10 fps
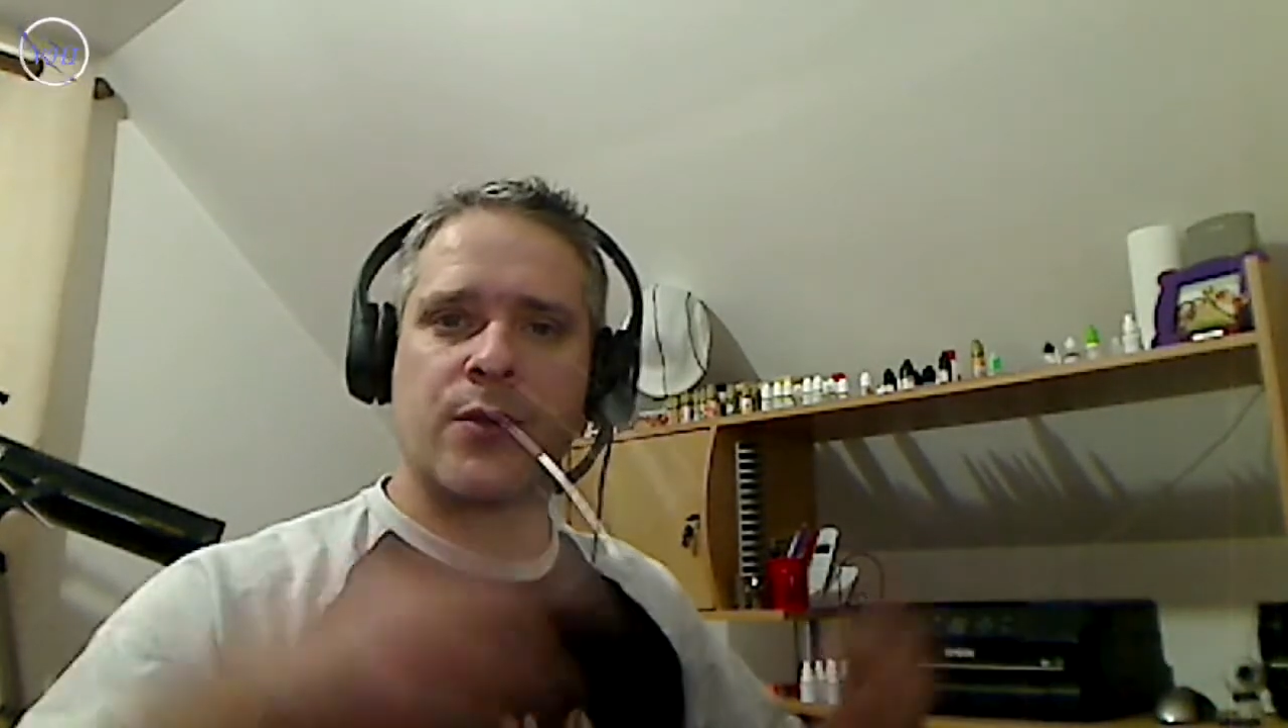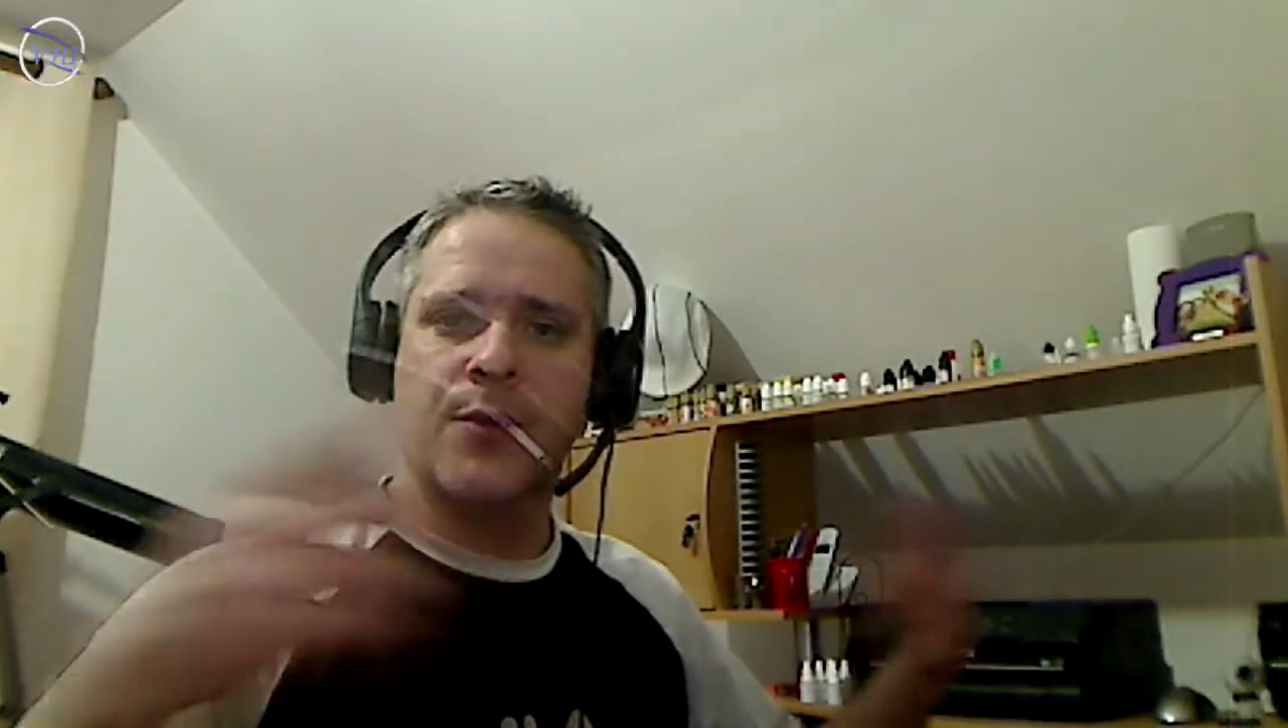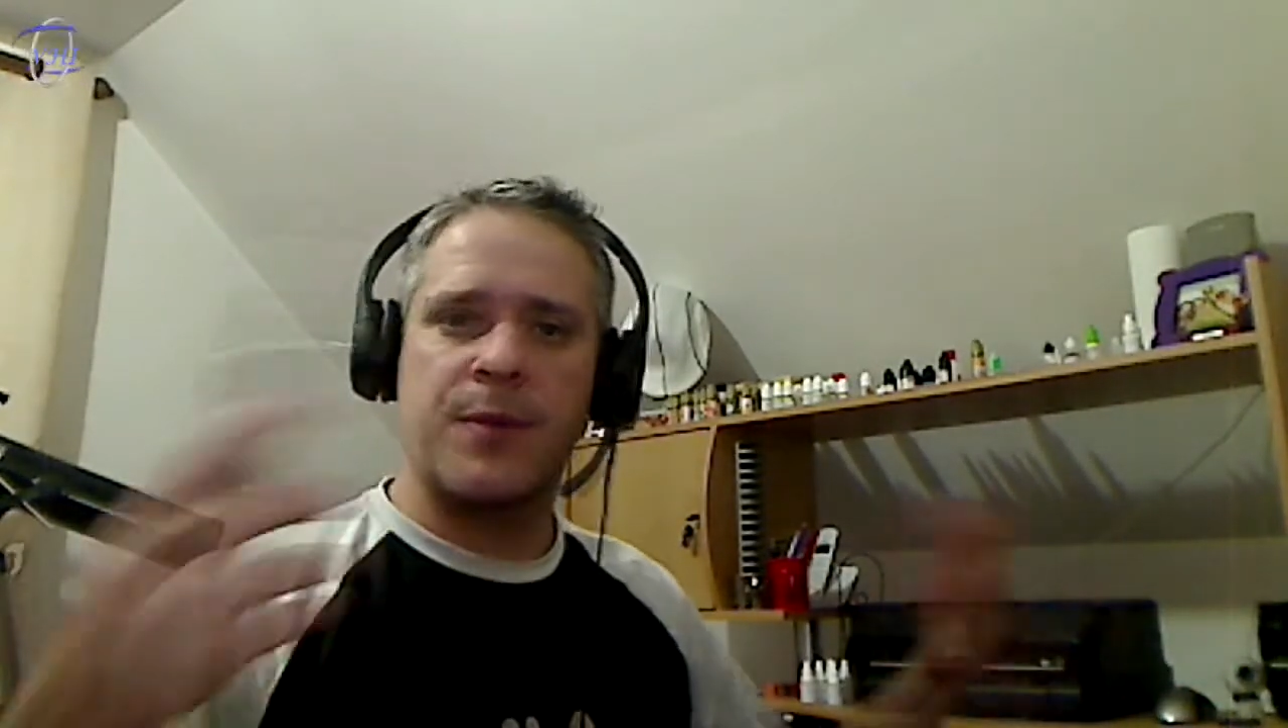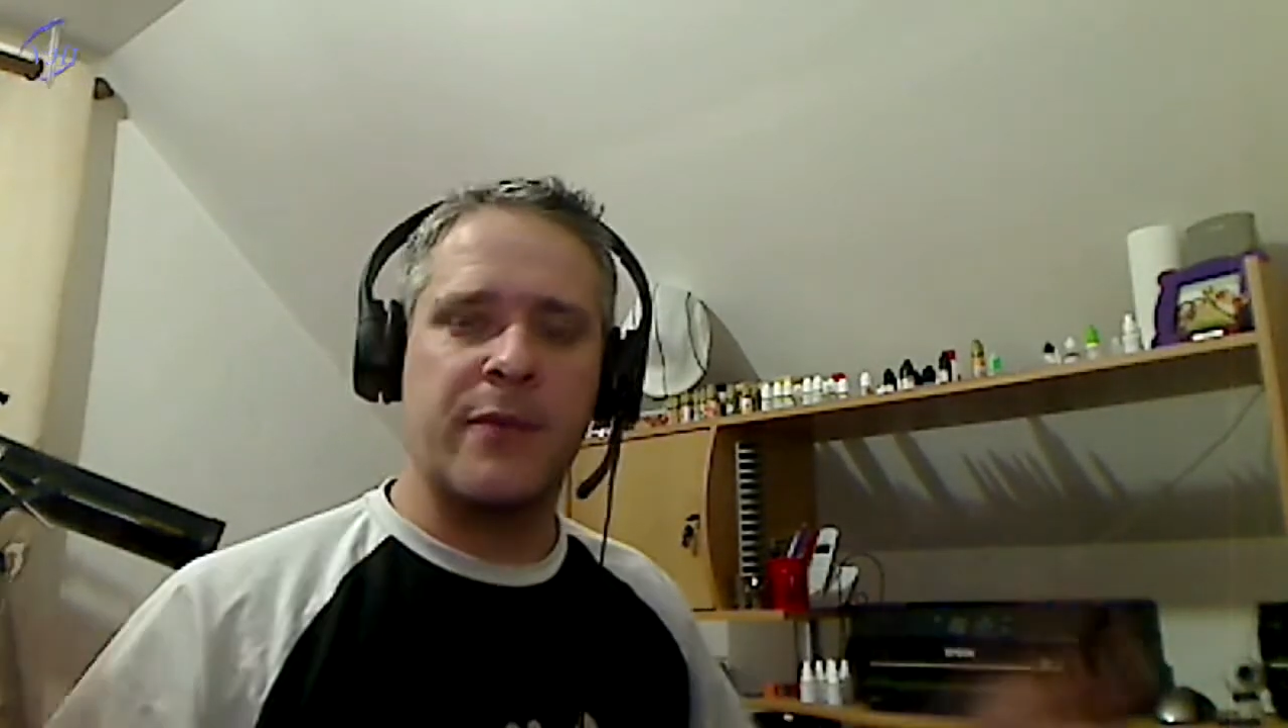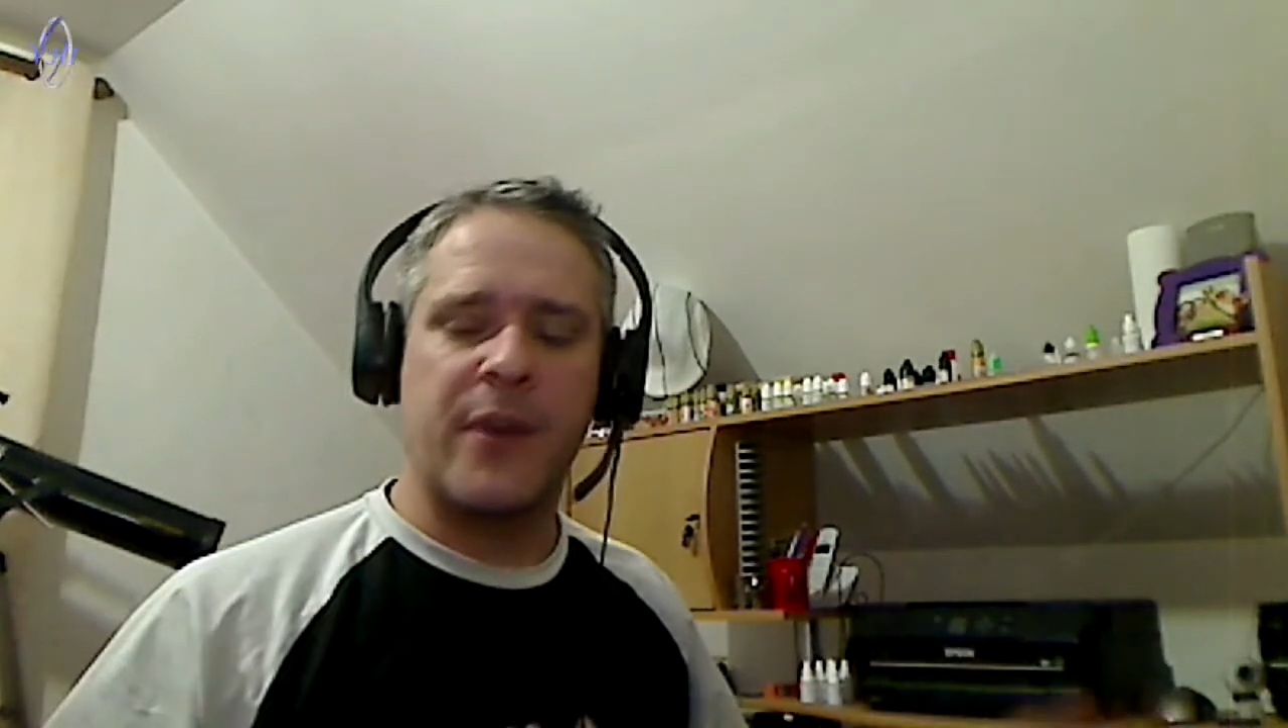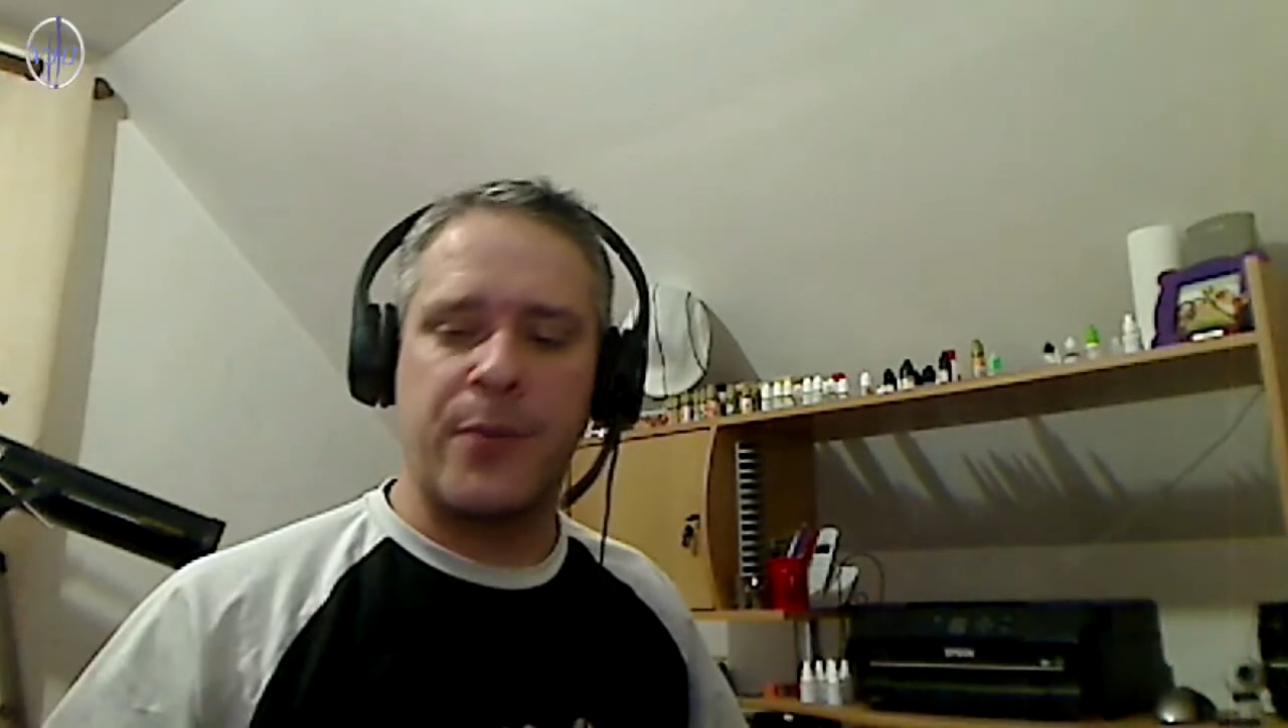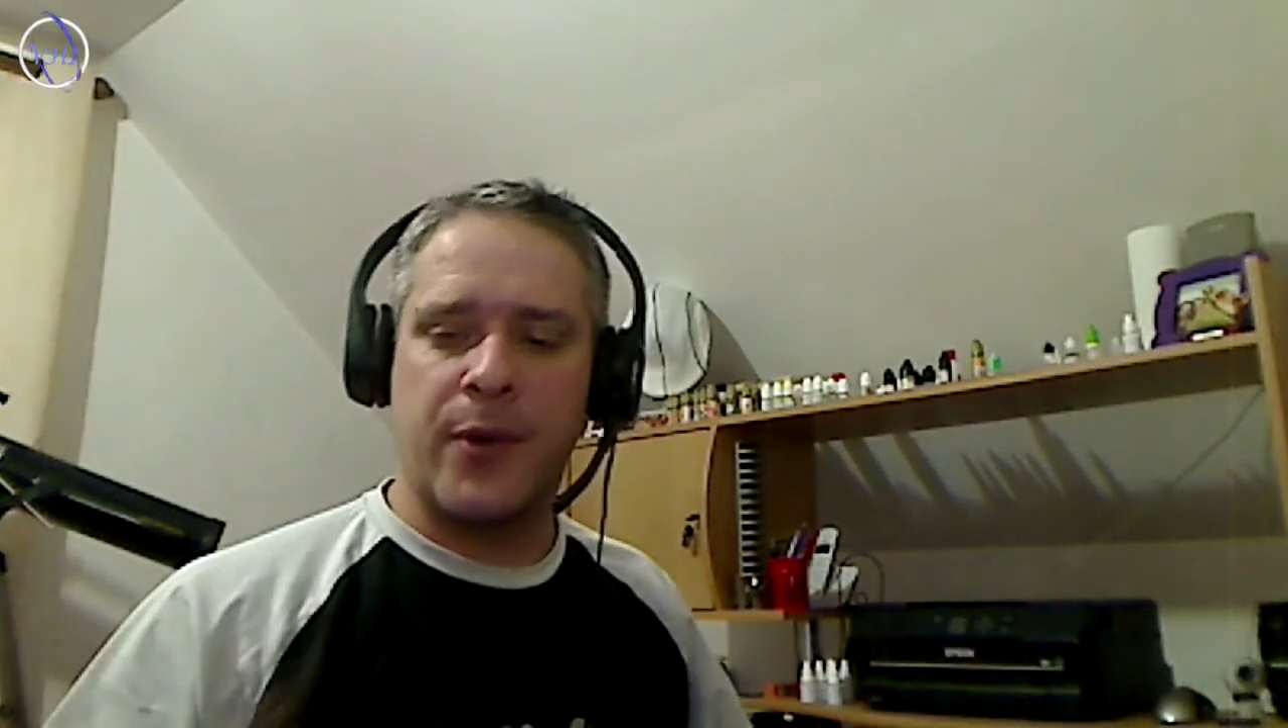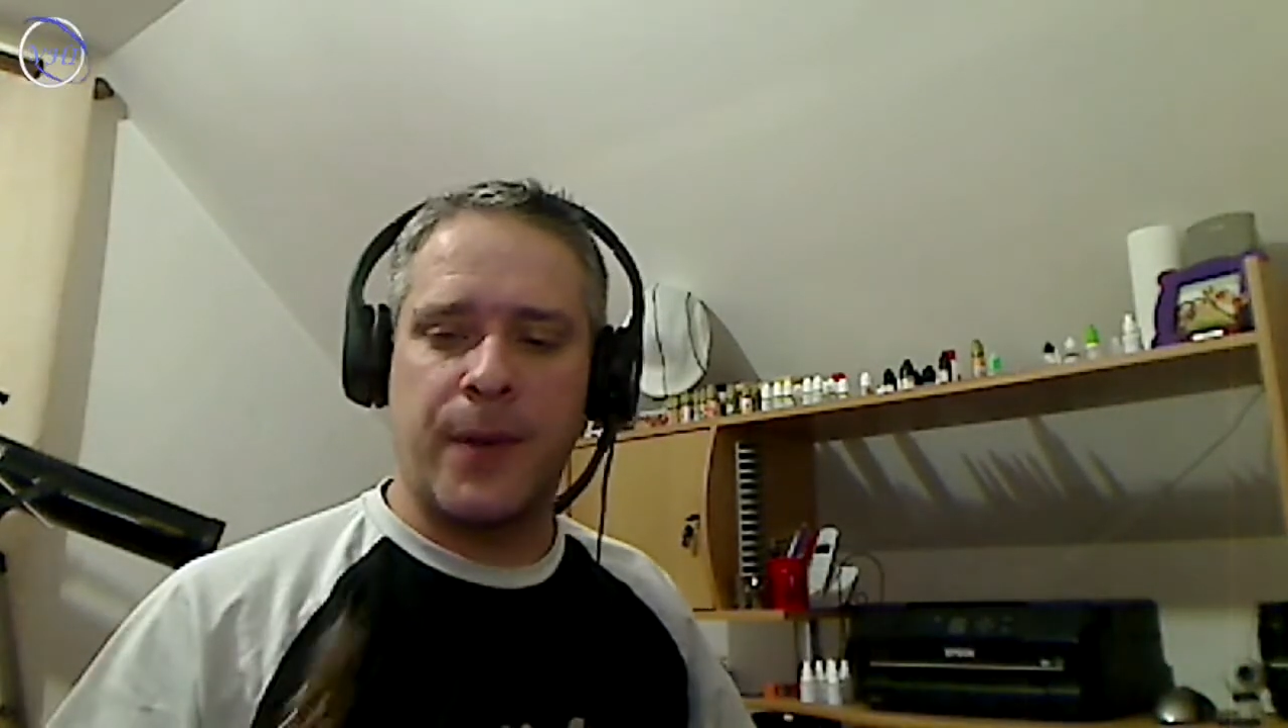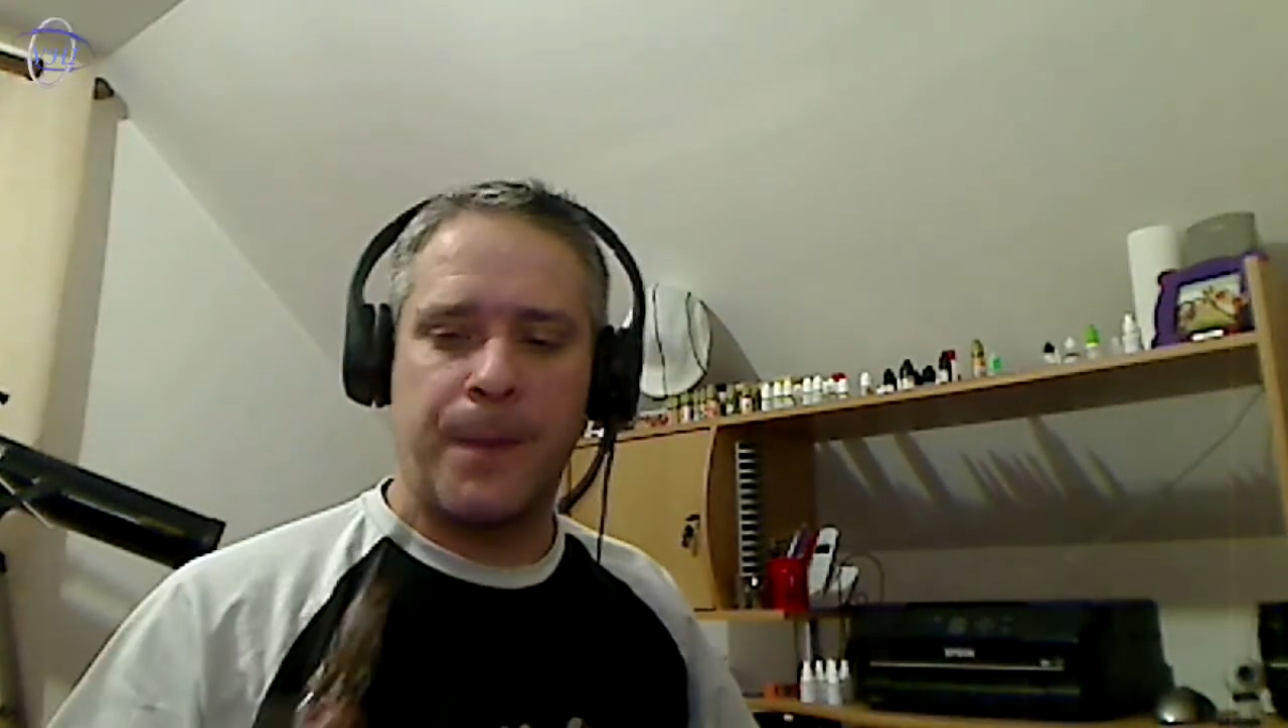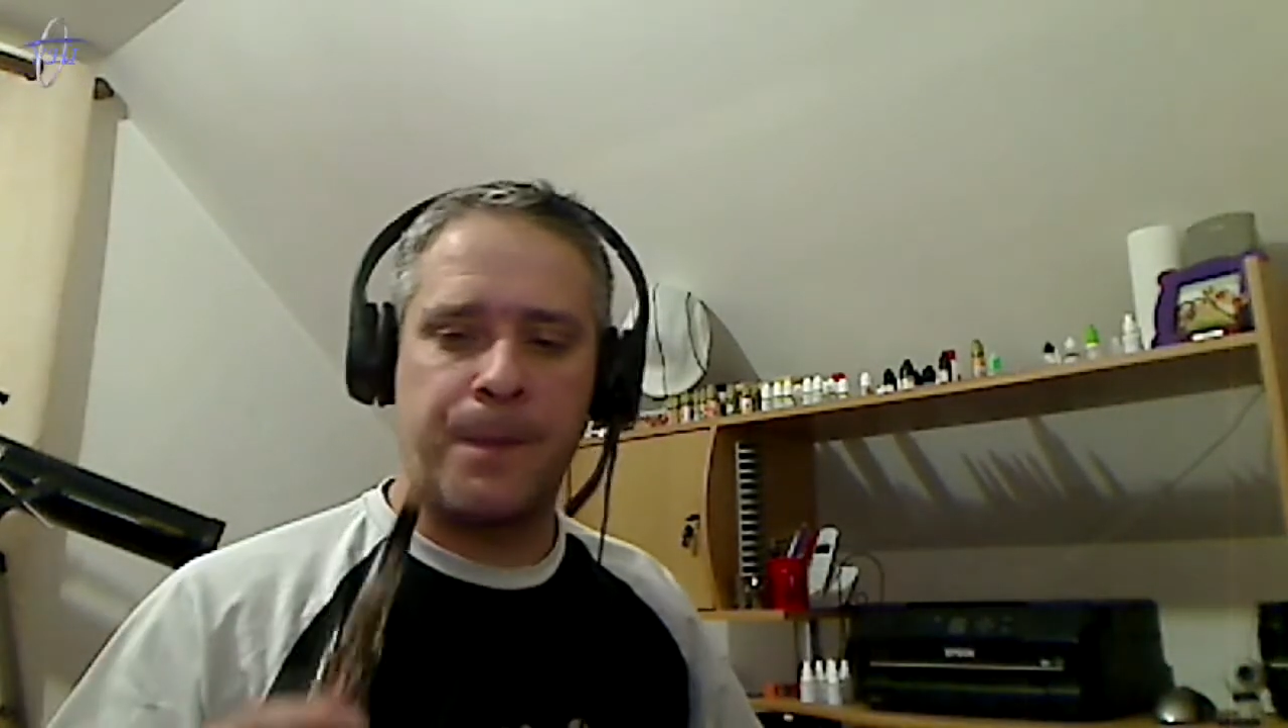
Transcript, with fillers: donc même vapeur.